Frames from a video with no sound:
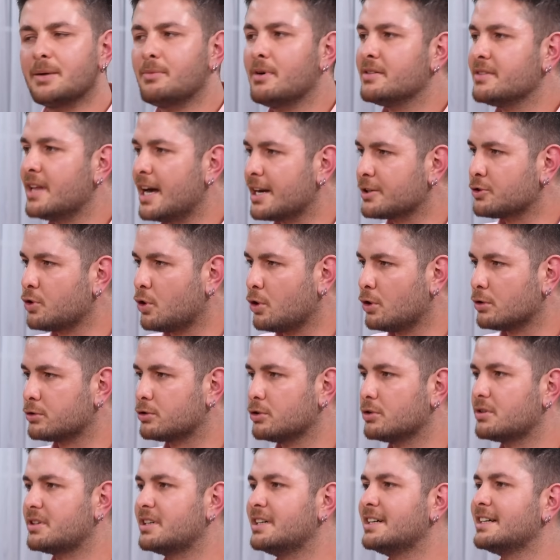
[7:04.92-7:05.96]
zamanlar da
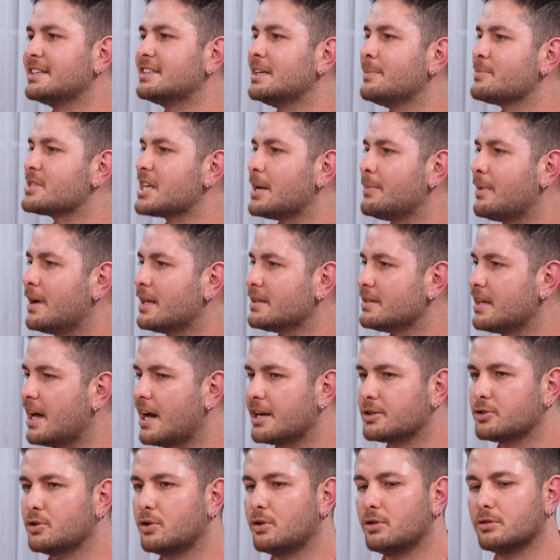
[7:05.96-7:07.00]
oldu, kırdığım
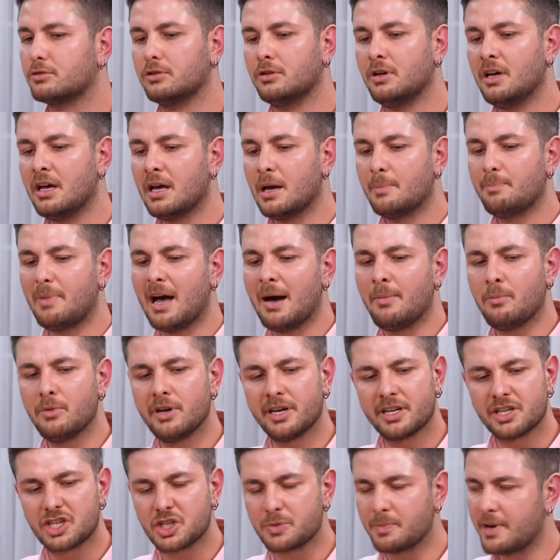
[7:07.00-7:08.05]
zamanlar da oldu. Ben bu
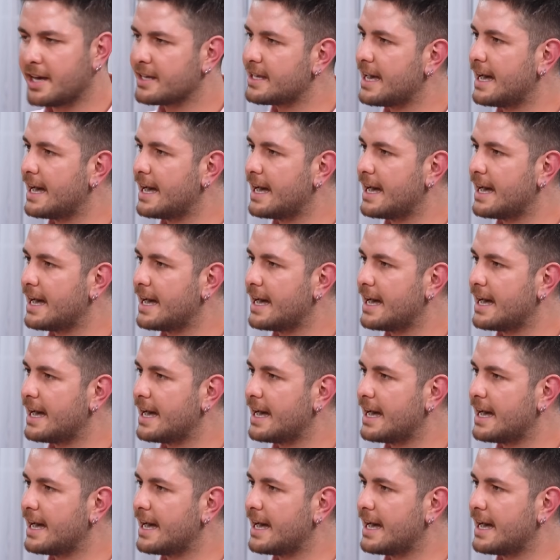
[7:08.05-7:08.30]
yarışmaya